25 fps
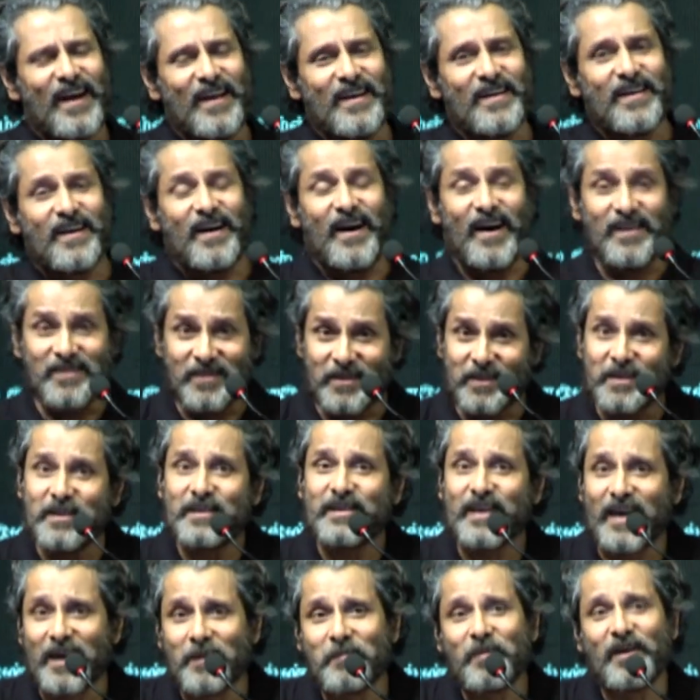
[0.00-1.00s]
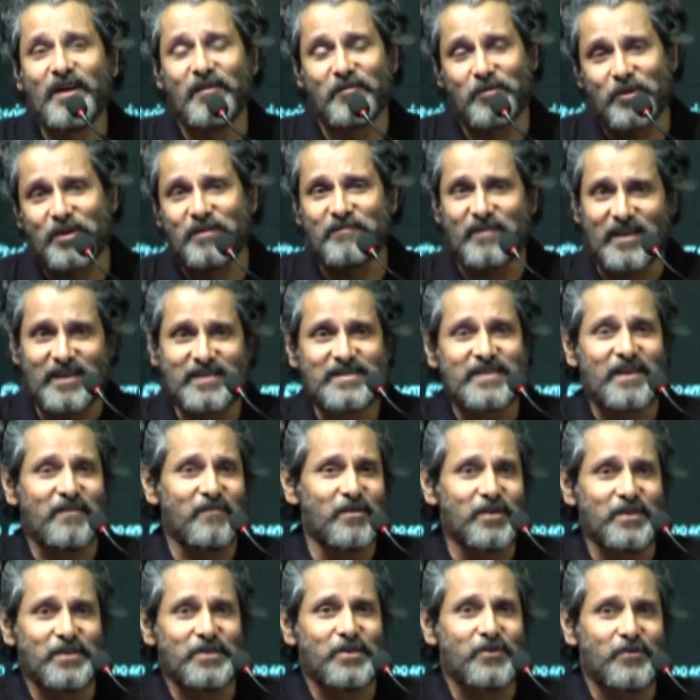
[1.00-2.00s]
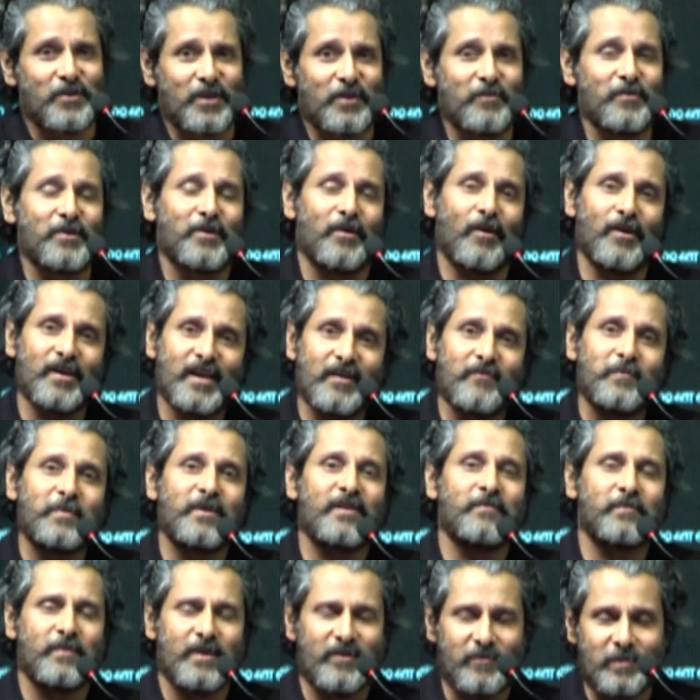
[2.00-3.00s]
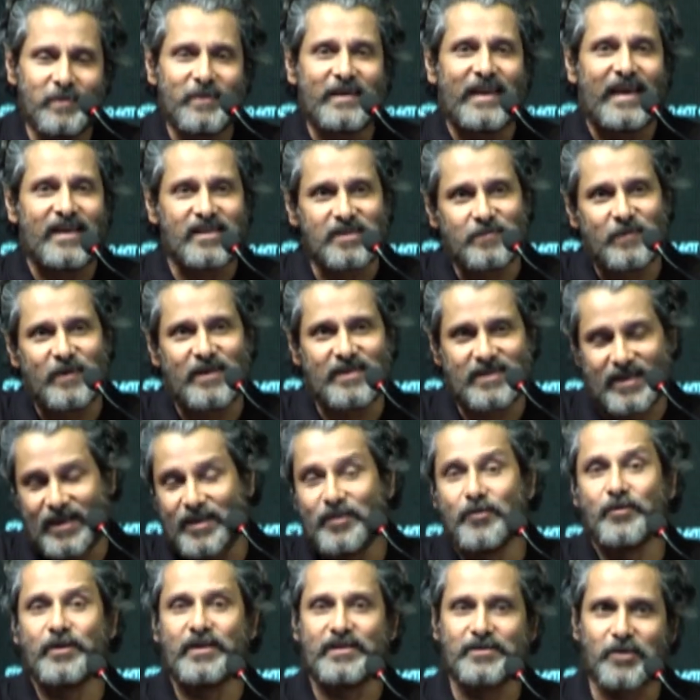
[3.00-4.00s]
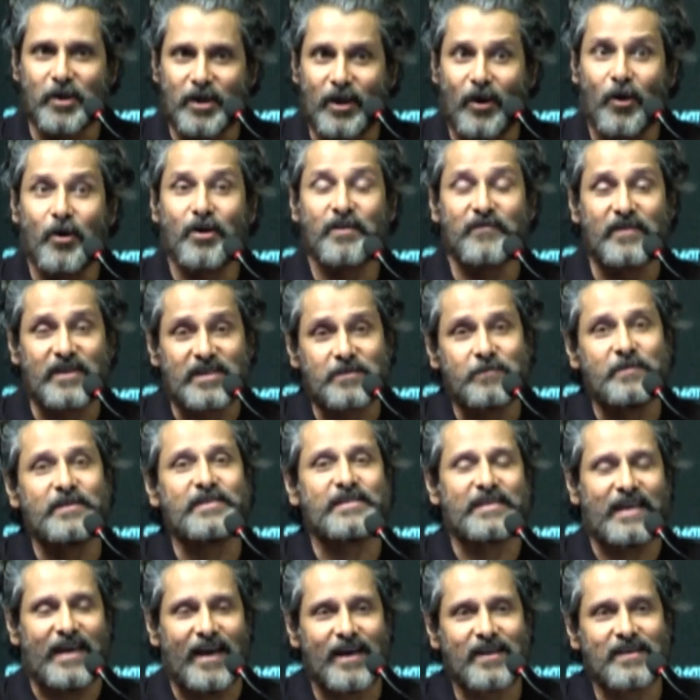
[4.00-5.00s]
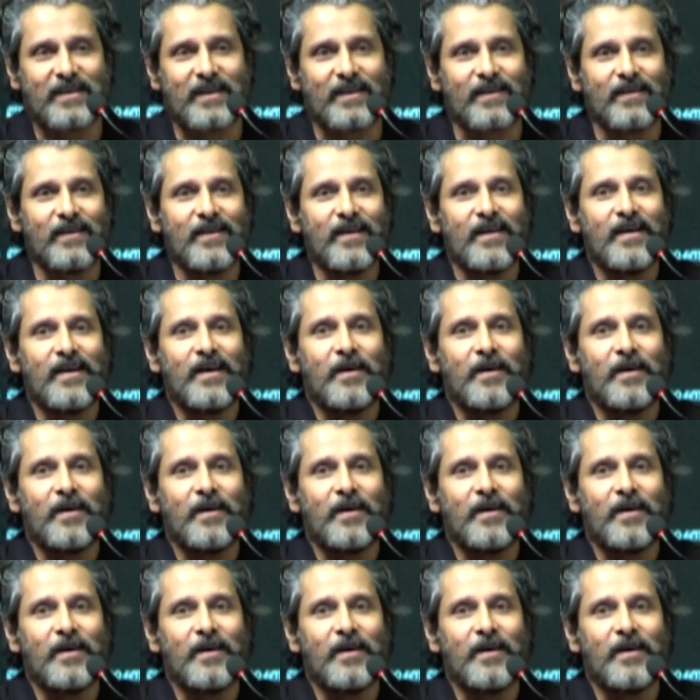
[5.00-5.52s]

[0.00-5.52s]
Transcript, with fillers: அண்ட் அந்த டைமில் அவரோட வயசு எவ்வளோ இருந்திருக்கும் யூட் நாட் ஹவ் பீன் இவன் பின் எக்ஸ்பீரியன்ஸ் ஐ நோ ஹீஸ் காட் அ லாட் ஆஃப் எக்ஸ்பீரியன்ஸ் இன் ஆக்டிங்